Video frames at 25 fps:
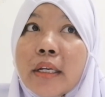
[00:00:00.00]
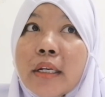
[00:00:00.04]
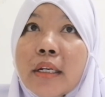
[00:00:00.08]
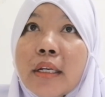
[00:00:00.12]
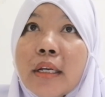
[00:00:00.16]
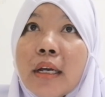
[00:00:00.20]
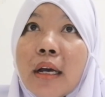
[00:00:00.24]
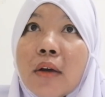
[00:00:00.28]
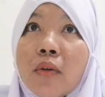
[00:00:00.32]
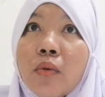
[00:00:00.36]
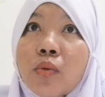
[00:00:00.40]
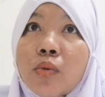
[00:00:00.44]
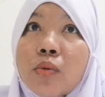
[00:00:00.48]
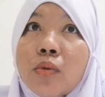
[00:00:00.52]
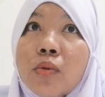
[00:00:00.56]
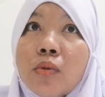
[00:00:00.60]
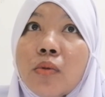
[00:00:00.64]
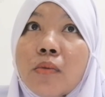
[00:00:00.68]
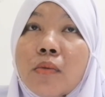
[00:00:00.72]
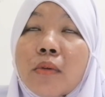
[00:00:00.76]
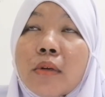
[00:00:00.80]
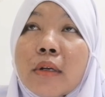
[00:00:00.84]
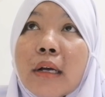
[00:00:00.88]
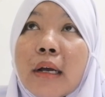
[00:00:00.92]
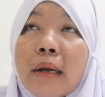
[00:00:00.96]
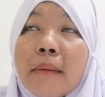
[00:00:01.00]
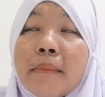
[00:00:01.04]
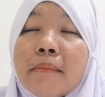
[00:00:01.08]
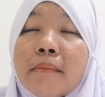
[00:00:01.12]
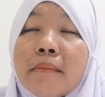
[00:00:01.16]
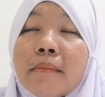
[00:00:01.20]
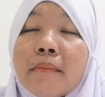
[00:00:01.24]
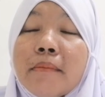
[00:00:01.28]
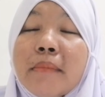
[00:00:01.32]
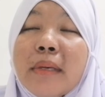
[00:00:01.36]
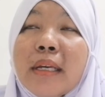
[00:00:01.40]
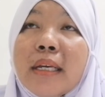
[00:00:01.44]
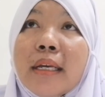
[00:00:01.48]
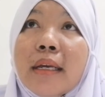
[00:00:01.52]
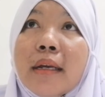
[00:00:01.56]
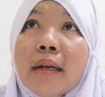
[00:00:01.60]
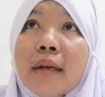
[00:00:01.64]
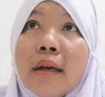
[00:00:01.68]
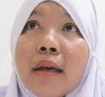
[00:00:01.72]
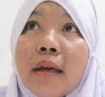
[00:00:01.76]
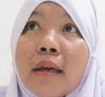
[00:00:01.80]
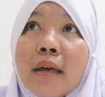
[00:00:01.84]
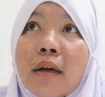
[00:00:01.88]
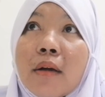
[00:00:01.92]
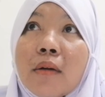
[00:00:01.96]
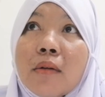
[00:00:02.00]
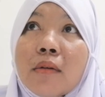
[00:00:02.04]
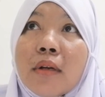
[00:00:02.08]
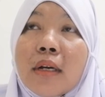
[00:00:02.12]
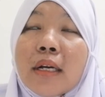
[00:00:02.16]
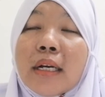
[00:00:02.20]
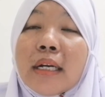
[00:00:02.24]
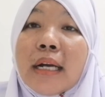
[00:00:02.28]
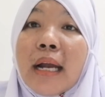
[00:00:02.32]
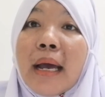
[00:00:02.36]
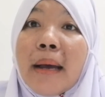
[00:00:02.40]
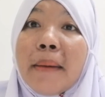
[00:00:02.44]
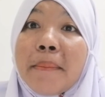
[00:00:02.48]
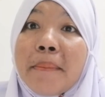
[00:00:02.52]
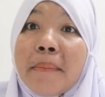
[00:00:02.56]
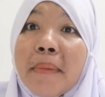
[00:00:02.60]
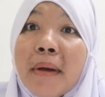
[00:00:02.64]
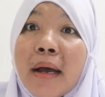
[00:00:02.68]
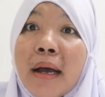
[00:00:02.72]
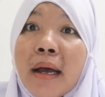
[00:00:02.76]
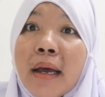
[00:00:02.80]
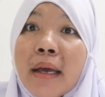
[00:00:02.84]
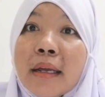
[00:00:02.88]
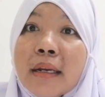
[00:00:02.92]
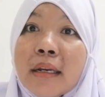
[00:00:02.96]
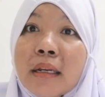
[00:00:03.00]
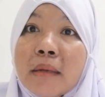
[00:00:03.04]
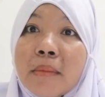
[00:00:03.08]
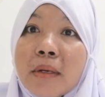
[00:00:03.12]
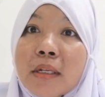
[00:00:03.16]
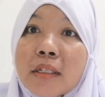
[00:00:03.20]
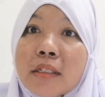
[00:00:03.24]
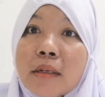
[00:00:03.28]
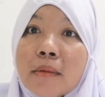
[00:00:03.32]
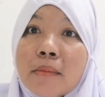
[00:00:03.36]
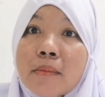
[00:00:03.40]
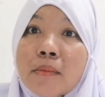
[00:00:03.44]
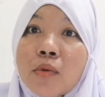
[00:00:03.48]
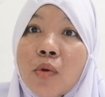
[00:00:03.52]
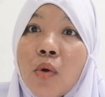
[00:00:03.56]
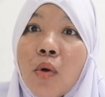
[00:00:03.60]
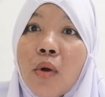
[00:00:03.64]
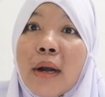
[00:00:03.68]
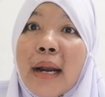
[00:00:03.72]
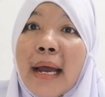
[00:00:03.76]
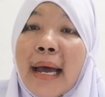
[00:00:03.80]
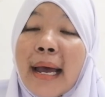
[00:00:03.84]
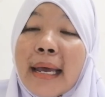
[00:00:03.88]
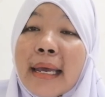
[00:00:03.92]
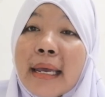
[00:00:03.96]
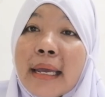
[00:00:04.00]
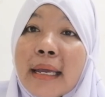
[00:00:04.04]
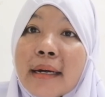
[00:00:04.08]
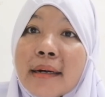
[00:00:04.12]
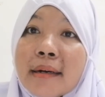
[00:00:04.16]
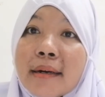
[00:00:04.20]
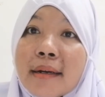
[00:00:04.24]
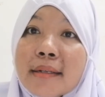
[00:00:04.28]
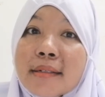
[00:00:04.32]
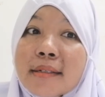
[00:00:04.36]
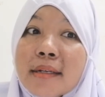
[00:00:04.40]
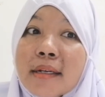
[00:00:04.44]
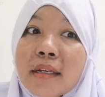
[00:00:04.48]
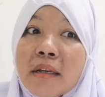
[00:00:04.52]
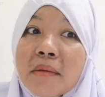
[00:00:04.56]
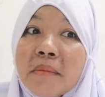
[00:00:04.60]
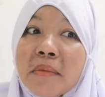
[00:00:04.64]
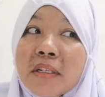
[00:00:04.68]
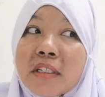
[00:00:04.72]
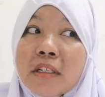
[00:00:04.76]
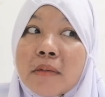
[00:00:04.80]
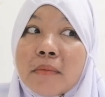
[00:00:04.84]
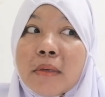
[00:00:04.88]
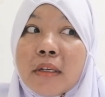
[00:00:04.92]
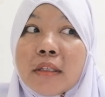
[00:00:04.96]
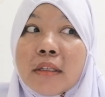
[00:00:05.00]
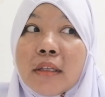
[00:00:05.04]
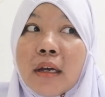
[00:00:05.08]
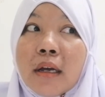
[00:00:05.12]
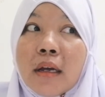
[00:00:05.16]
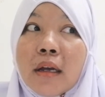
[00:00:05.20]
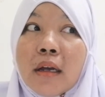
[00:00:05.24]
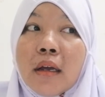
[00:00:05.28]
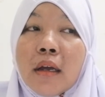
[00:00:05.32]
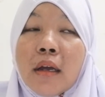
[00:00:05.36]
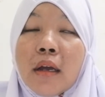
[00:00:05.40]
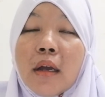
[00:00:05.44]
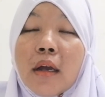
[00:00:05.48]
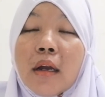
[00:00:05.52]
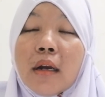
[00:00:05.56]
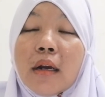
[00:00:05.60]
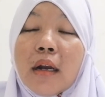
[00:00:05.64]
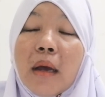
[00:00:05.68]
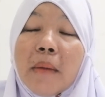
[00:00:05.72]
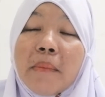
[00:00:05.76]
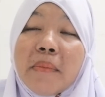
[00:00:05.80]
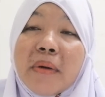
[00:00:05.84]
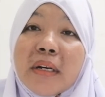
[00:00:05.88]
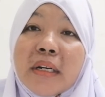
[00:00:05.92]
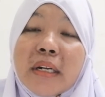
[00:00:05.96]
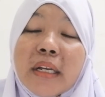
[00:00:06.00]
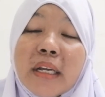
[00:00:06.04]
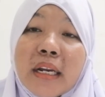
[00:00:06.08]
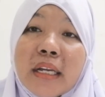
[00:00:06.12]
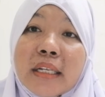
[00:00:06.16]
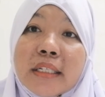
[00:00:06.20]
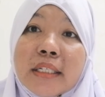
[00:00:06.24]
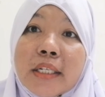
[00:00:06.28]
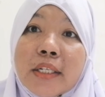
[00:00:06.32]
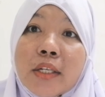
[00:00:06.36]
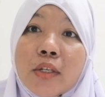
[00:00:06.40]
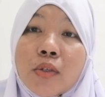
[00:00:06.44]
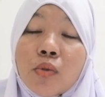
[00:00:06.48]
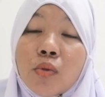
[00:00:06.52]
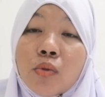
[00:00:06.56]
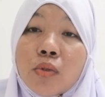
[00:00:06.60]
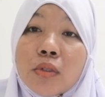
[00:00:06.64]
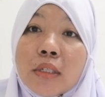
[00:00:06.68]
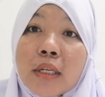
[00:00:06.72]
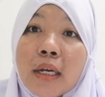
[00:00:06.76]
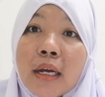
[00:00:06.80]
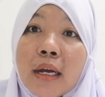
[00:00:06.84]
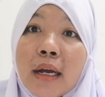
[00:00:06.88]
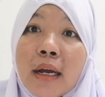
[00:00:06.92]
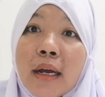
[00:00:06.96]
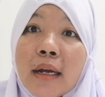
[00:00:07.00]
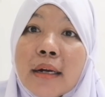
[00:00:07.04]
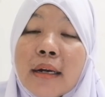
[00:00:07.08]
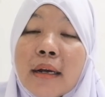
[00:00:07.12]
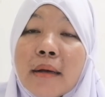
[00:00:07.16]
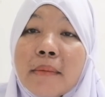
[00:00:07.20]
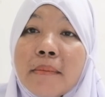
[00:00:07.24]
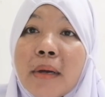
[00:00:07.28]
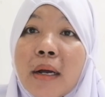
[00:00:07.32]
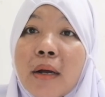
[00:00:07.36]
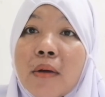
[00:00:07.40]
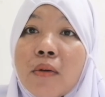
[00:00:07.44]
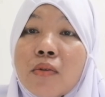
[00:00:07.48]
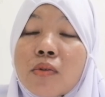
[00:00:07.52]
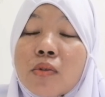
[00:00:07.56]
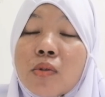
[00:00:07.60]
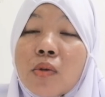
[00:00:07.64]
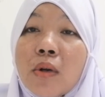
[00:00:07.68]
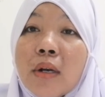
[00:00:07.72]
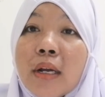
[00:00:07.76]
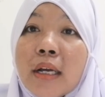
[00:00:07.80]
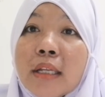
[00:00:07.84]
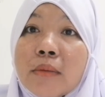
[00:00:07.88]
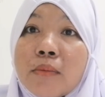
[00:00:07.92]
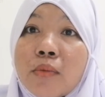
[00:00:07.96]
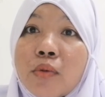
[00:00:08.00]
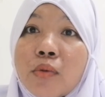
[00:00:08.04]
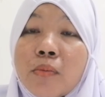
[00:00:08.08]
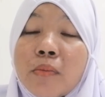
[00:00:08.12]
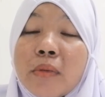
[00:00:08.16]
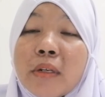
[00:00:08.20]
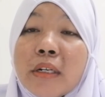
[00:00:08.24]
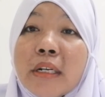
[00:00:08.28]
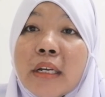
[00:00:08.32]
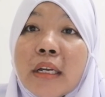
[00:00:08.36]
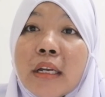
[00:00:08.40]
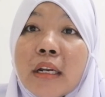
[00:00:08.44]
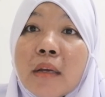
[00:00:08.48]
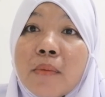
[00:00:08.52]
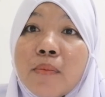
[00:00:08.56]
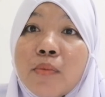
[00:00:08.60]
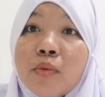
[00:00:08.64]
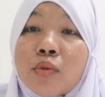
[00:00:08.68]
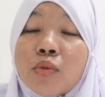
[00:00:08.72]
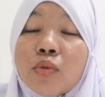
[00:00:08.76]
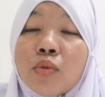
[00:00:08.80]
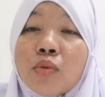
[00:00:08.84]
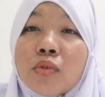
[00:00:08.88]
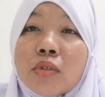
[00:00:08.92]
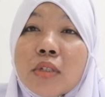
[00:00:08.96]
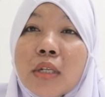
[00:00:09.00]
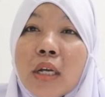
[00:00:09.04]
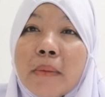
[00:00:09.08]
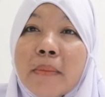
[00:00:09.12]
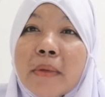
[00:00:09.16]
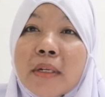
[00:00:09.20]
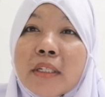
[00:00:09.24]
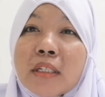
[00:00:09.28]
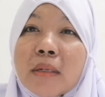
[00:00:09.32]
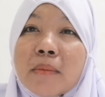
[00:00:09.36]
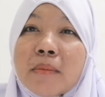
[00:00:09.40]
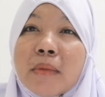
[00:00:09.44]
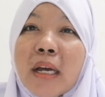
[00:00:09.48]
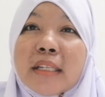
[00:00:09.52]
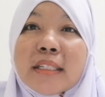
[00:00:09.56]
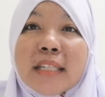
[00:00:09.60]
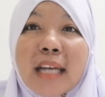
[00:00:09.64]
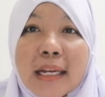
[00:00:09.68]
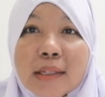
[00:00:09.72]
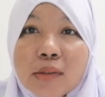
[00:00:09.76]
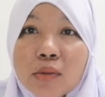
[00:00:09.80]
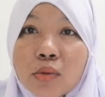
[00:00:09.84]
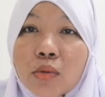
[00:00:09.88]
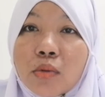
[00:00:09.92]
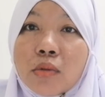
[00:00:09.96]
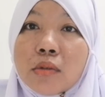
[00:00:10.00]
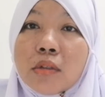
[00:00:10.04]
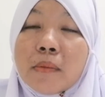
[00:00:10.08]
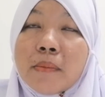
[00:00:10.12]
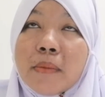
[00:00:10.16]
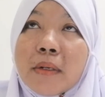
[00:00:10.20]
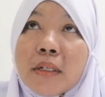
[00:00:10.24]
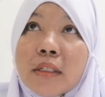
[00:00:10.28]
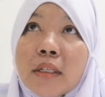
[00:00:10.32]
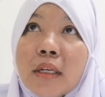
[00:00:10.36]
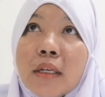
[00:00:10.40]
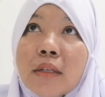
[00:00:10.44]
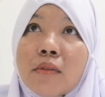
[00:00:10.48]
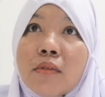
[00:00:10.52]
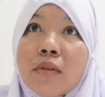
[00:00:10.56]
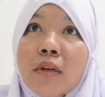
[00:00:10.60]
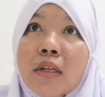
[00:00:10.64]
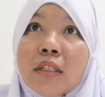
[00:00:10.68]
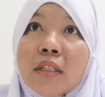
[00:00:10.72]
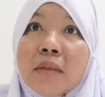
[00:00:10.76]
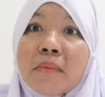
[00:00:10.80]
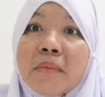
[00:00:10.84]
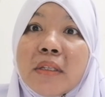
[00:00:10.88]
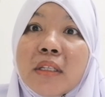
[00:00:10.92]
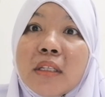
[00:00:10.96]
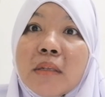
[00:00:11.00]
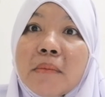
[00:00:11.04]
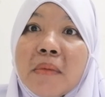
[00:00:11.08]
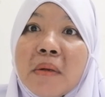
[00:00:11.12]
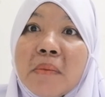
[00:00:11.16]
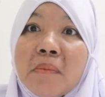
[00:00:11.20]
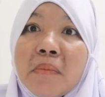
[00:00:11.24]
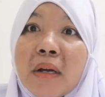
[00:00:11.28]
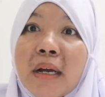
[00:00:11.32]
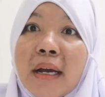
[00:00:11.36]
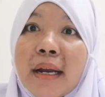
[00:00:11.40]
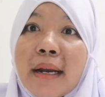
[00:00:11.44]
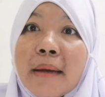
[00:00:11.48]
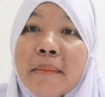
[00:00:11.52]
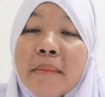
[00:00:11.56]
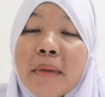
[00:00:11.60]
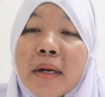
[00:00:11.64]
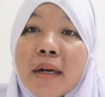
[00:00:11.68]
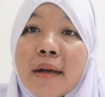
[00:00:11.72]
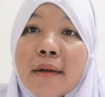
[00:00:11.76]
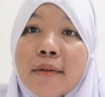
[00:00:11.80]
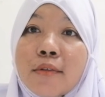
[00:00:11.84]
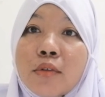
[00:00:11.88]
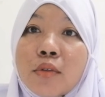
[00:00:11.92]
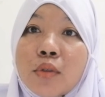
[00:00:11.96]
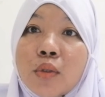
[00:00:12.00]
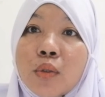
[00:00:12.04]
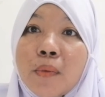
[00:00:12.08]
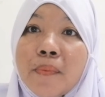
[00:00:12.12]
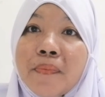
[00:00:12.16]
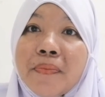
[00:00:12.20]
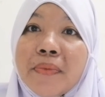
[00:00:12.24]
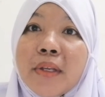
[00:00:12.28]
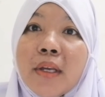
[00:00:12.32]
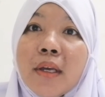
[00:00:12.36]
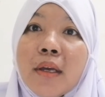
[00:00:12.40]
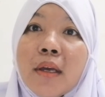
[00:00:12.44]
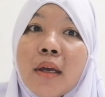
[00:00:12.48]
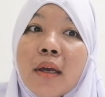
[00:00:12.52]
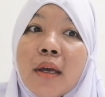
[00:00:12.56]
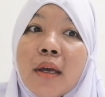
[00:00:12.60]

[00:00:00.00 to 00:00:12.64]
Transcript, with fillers: jadi aku tuh mm, mikir lah ya Allah kenapa ini macam lain rasanya macam kita nak berdiri saja susah nak bangun sholat pun berdiri pun susah macam nak jatuh seperti itu ya teman-teman pengalaman aku tuh